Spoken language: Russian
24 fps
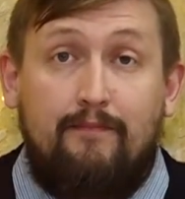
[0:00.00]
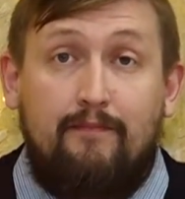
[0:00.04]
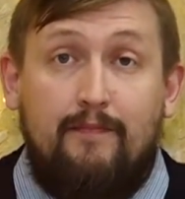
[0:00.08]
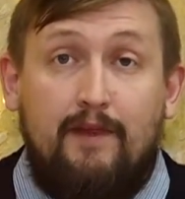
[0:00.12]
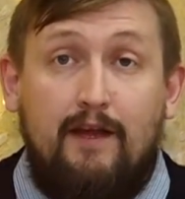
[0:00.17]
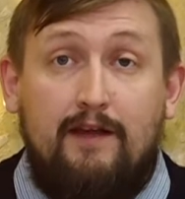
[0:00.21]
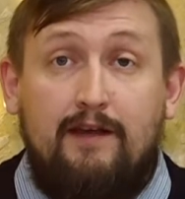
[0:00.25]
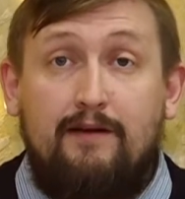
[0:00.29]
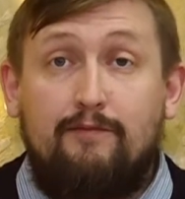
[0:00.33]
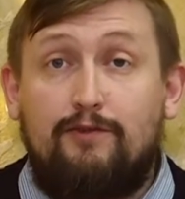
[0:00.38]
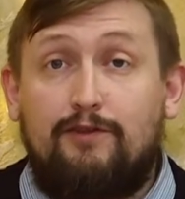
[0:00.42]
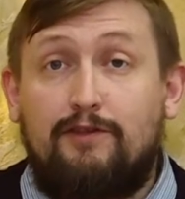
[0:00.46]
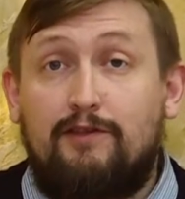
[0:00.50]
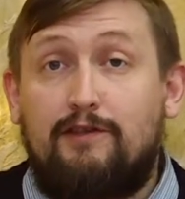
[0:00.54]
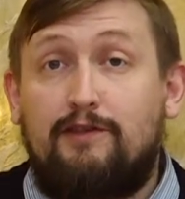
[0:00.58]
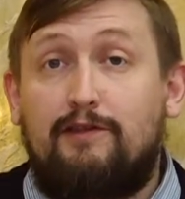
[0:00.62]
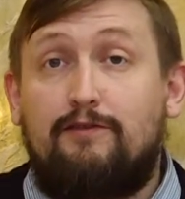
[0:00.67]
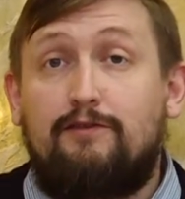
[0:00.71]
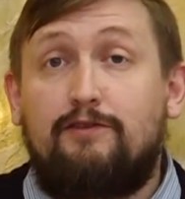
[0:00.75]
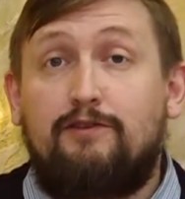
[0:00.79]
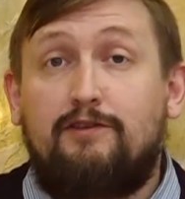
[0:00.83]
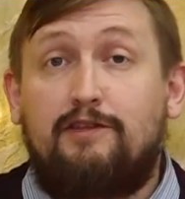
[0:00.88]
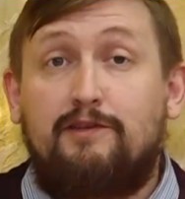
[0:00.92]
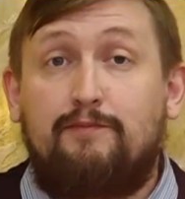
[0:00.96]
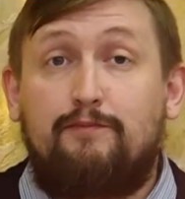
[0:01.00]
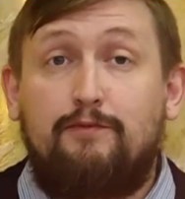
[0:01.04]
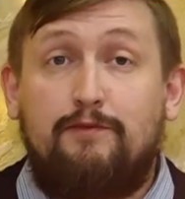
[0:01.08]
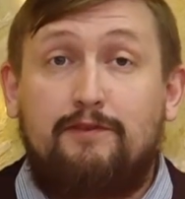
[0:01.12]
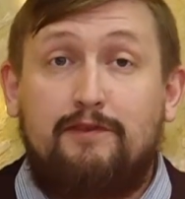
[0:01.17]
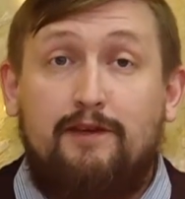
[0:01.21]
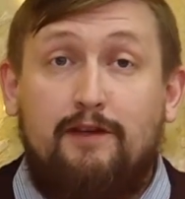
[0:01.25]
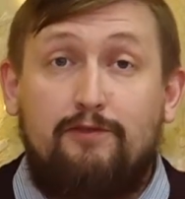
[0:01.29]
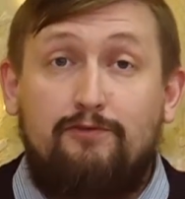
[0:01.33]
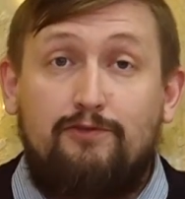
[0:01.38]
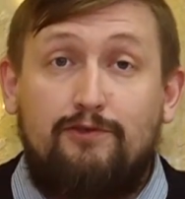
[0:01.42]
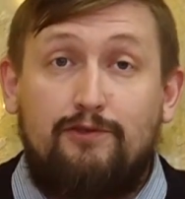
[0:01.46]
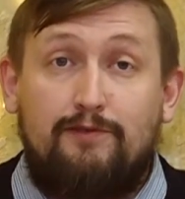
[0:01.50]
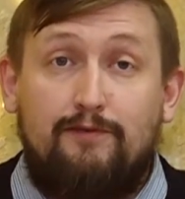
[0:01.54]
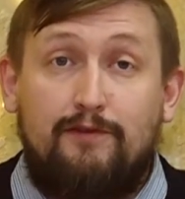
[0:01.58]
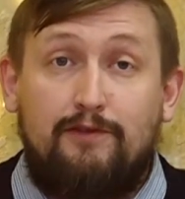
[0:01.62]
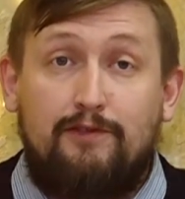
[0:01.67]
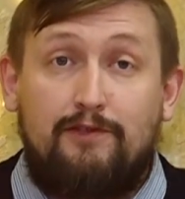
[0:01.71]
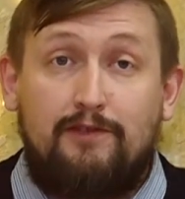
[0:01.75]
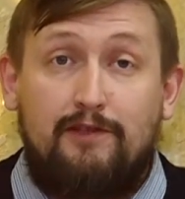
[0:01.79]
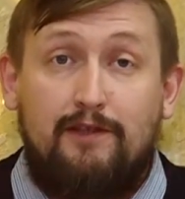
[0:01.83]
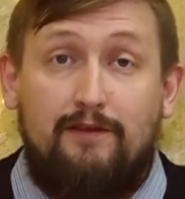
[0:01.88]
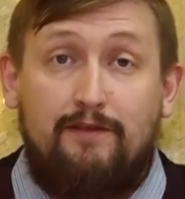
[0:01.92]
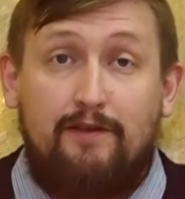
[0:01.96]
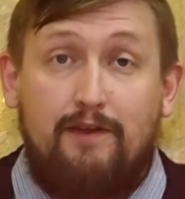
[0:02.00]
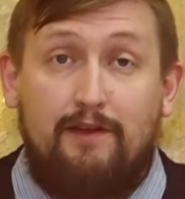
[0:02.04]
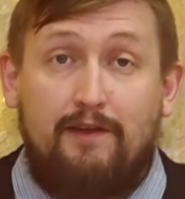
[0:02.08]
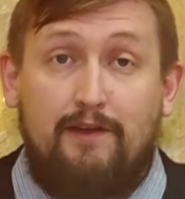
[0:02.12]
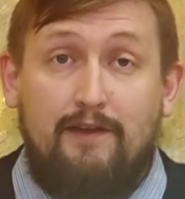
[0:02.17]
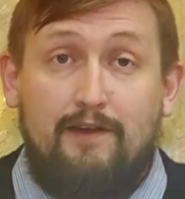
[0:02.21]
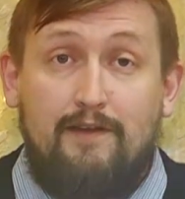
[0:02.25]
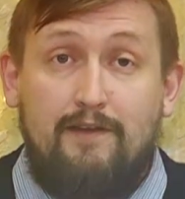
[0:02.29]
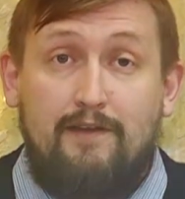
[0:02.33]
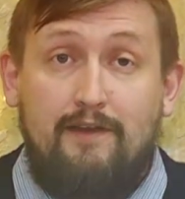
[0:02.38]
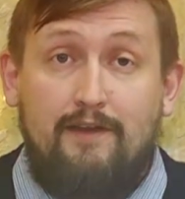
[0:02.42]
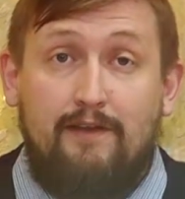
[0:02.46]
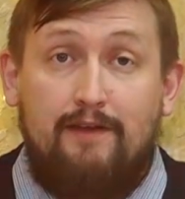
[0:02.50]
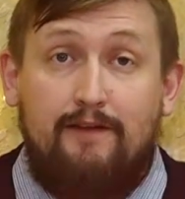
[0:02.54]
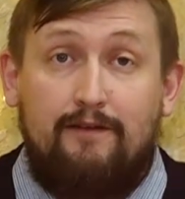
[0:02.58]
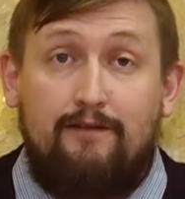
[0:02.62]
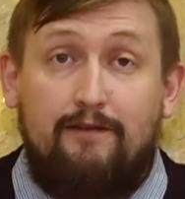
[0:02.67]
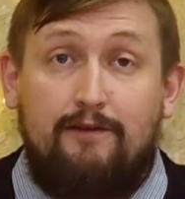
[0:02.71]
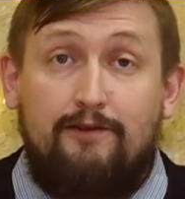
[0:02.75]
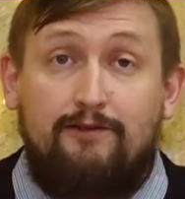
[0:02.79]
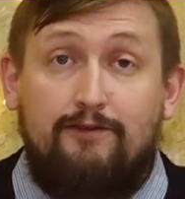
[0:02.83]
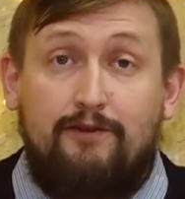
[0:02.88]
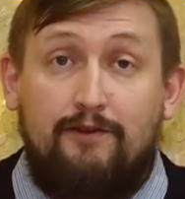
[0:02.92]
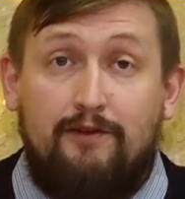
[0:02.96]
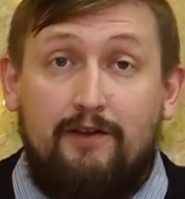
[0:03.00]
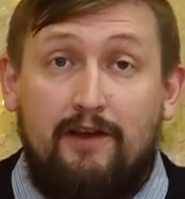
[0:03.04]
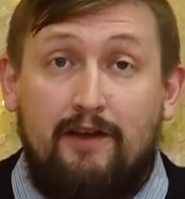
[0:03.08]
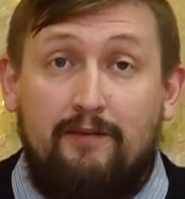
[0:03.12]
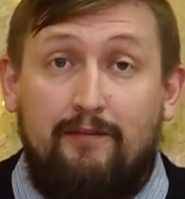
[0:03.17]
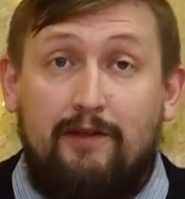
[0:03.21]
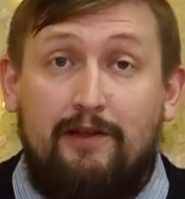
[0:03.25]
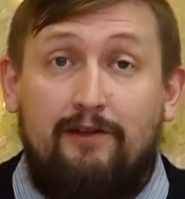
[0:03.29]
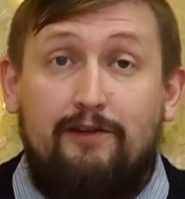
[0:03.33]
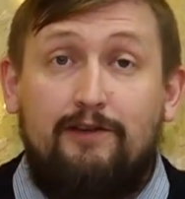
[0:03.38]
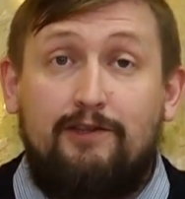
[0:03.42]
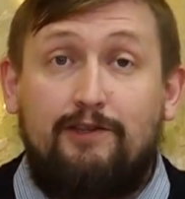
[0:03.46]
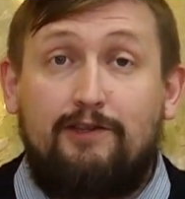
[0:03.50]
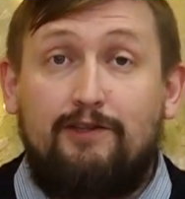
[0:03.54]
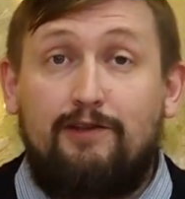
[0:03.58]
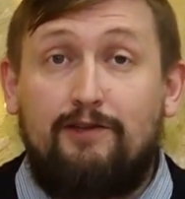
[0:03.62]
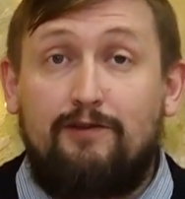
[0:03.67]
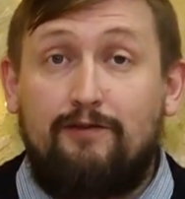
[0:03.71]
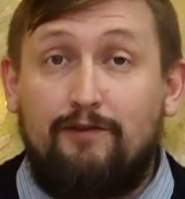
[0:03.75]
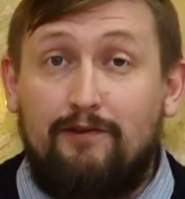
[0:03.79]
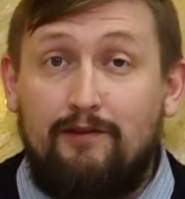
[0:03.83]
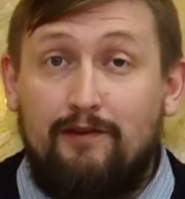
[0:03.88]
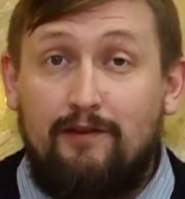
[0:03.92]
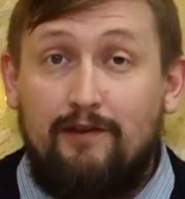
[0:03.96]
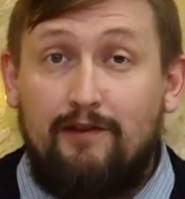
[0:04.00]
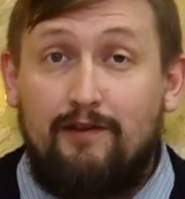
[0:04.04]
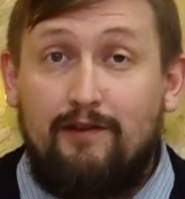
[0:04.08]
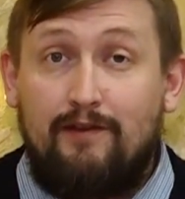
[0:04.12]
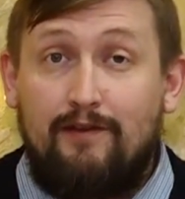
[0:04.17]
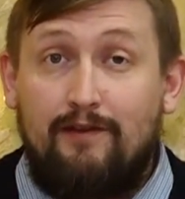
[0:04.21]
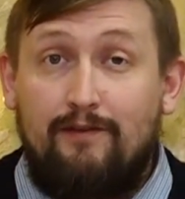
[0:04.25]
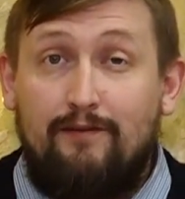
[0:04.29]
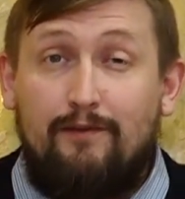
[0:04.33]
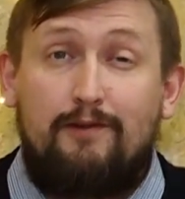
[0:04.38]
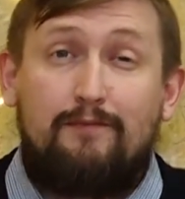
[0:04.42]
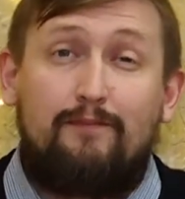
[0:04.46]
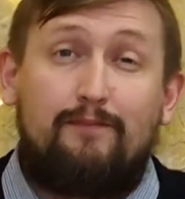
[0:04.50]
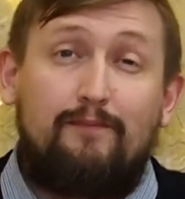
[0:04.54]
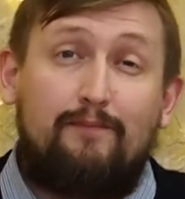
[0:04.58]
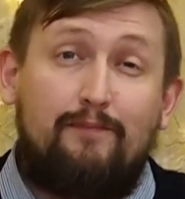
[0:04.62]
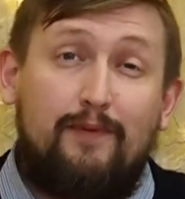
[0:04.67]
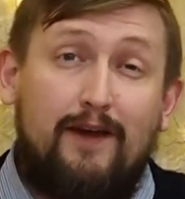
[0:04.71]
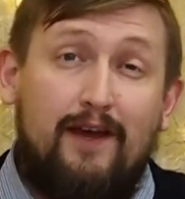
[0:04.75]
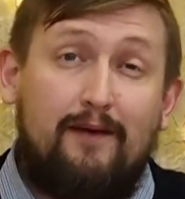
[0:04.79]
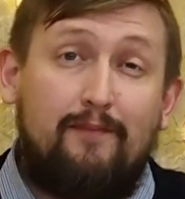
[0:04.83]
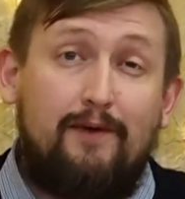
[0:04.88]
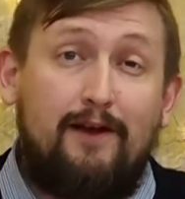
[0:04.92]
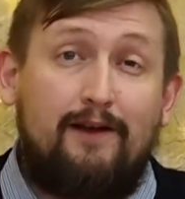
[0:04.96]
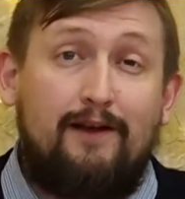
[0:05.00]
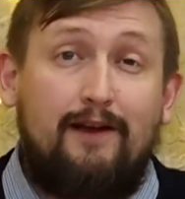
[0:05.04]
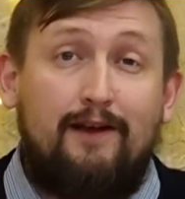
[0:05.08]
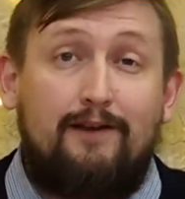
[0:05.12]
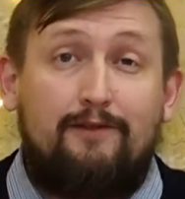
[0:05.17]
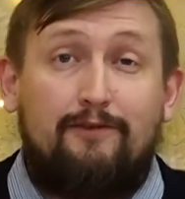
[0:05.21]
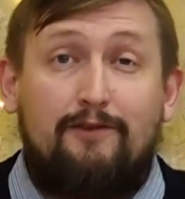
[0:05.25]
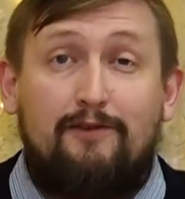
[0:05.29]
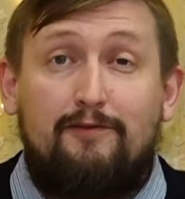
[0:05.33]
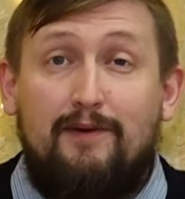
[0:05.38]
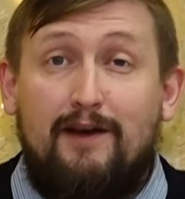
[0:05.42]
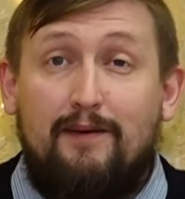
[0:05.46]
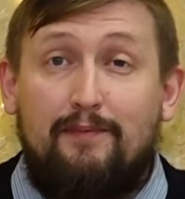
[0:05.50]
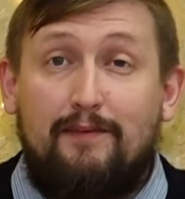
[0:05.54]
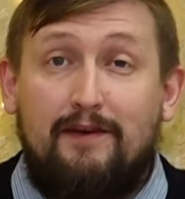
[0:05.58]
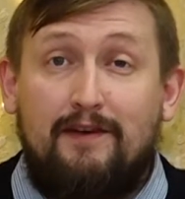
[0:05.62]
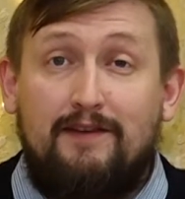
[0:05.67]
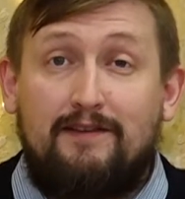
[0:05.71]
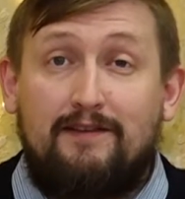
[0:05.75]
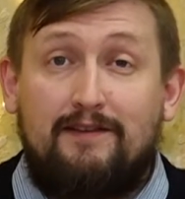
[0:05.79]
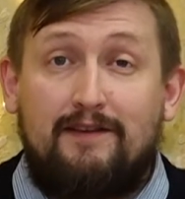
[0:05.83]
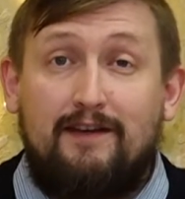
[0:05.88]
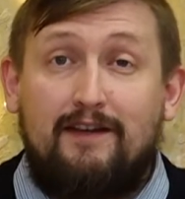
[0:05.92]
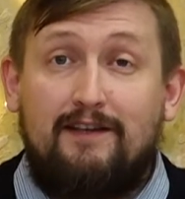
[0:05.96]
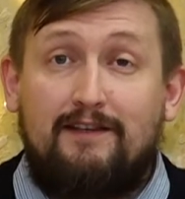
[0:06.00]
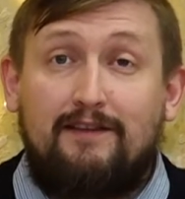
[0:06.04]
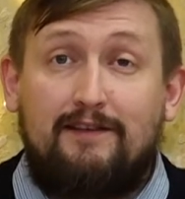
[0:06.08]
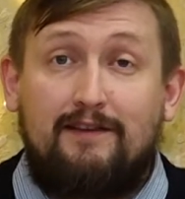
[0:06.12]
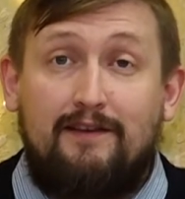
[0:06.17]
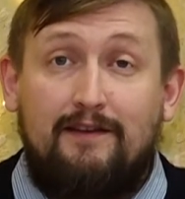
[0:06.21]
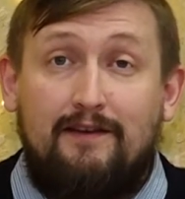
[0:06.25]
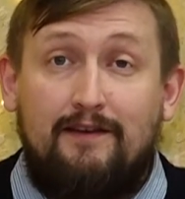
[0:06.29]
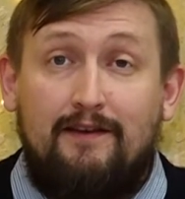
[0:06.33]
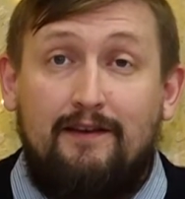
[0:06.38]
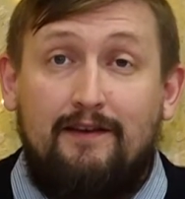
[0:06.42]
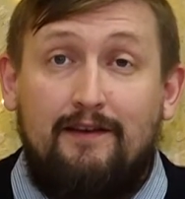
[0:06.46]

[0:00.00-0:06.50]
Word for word: А кому же захочется запускать чужого человека? Да еще и кормить лишний род. Вот прямо как той бабке из сказки.